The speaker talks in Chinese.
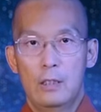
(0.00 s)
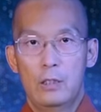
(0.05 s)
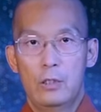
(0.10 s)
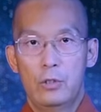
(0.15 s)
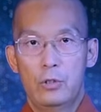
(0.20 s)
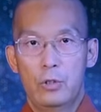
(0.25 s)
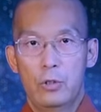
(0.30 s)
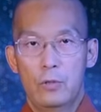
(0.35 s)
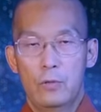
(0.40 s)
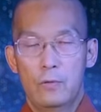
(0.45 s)

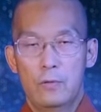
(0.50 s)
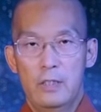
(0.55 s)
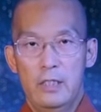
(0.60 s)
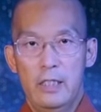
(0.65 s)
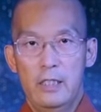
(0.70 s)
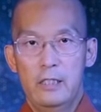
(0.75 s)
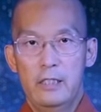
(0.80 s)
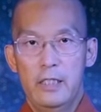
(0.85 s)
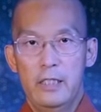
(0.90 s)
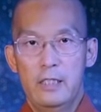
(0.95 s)
就
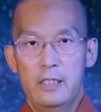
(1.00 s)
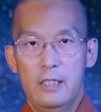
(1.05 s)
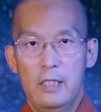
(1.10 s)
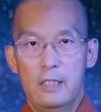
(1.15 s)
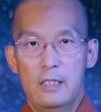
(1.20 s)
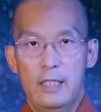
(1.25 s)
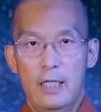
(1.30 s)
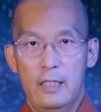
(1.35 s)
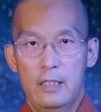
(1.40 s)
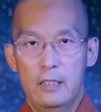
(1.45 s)
渐渐
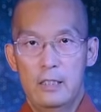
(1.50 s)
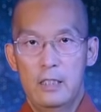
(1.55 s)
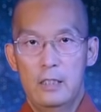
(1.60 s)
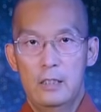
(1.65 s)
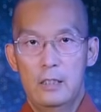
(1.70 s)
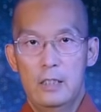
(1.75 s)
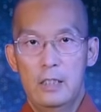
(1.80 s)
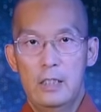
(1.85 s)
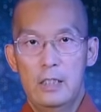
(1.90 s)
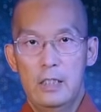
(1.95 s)
增长了自
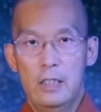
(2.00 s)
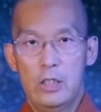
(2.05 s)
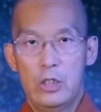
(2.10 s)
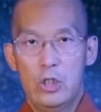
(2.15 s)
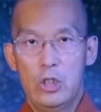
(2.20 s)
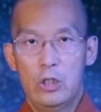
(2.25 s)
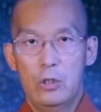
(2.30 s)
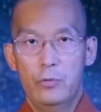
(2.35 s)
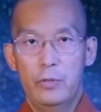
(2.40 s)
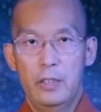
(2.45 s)
自己的
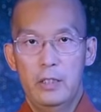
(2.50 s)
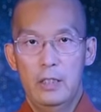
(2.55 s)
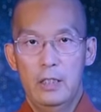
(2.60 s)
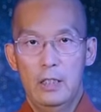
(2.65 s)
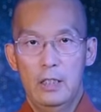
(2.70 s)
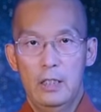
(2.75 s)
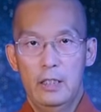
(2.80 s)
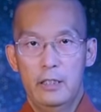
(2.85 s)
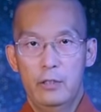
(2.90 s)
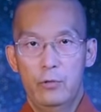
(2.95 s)
智慧
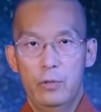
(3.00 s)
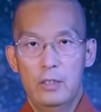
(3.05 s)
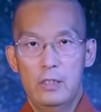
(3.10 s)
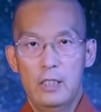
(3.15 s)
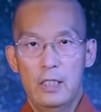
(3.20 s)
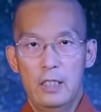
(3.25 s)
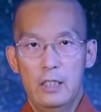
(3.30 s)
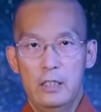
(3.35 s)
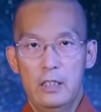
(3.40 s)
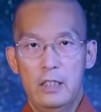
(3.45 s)
能力。对
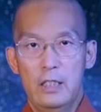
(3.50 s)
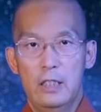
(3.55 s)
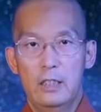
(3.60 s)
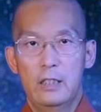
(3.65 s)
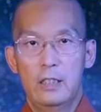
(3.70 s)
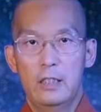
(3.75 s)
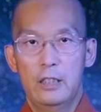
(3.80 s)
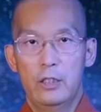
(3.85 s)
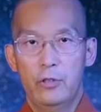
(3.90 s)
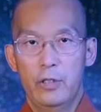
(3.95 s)
这一切
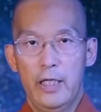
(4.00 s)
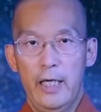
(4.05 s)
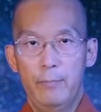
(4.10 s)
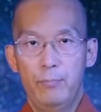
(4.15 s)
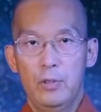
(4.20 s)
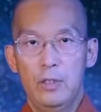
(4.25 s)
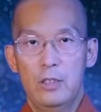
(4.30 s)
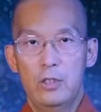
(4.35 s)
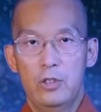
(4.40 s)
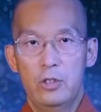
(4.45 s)
呢，你原来
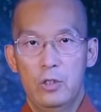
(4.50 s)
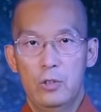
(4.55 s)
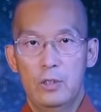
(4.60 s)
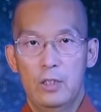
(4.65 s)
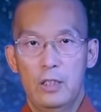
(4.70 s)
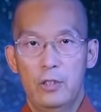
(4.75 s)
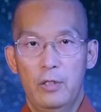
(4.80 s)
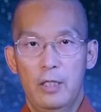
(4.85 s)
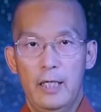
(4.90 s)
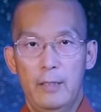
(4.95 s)
不能修
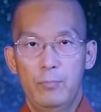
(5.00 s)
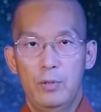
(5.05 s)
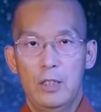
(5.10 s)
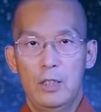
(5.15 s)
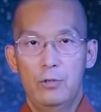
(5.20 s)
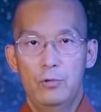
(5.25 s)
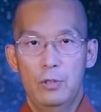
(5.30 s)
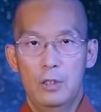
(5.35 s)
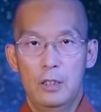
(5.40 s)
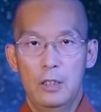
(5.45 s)
的，原来不
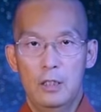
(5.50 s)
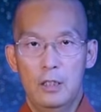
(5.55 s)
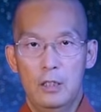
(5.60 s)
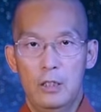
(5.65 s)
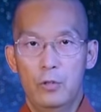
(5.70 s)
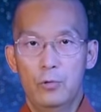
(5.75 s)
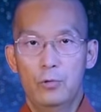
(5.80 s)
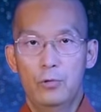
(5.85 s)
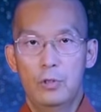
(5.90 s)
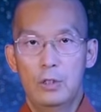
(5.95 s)
能学的，你
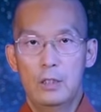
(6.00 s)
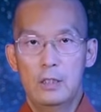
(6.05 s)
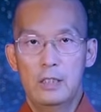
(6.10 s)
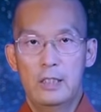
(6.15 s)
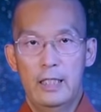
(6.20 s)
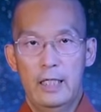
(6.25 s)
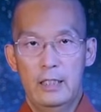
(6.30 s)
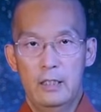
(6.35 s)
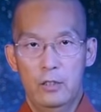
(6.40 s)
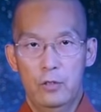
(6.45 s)
都学得
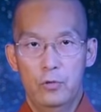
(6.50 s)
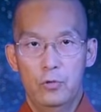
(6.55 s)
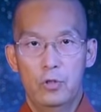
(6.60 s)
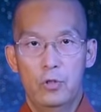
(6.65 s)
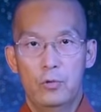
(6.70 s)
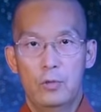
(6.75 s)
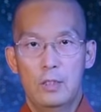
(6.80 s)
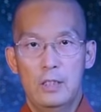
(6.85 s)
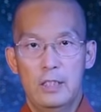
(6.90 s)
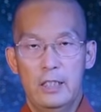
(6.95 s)
起来，你都
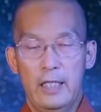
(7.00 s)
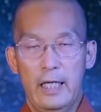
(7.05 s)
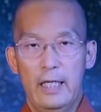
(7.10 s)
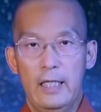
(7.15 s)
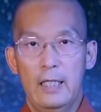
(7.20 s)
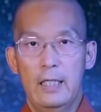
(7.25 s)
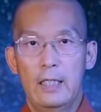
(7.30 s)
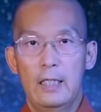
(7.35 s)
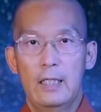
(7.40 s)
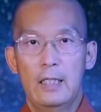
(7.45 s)
修得起来。
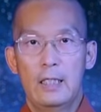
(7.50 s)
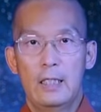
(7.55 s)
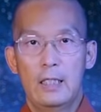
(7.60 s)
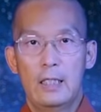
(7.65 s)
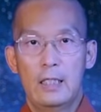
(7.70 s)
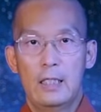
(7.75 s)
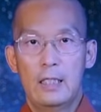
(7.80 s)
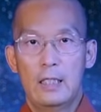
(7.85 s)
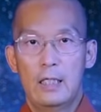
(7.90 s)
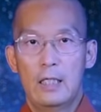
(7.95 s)

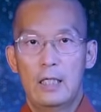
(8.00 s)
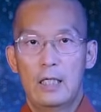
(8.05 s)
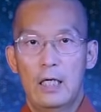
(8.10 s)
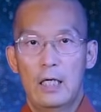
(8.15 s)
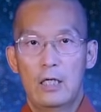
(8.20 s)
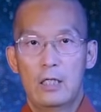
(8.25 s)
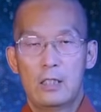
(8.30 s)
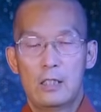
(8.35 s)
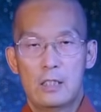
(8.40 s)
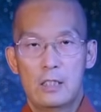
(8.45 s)

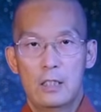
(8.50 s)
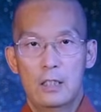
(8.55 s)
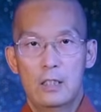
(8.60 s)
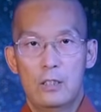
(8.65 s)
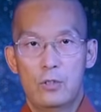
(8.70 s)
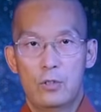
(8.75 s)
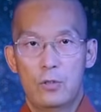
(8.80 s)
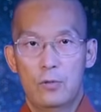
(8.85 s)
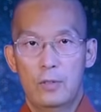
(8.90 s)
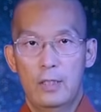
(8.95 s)
啊，这
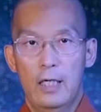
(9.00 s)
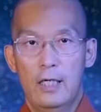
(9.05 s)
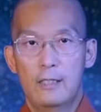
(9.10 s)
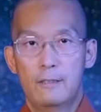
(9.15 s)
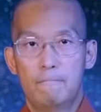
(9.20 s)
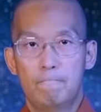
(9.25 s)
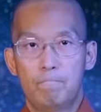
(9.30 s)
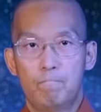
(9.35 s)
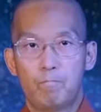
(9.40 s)
很重要。